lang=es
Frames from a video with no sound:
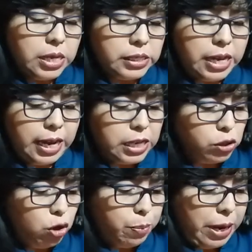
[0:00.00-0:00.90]
Sé que
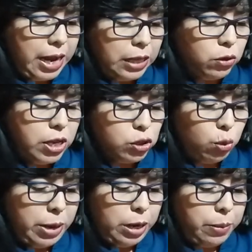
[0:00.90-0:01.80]
estoy pecando de
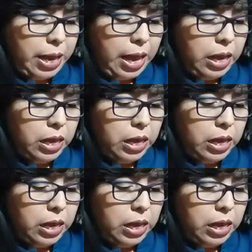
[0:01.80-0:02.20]
soberbia,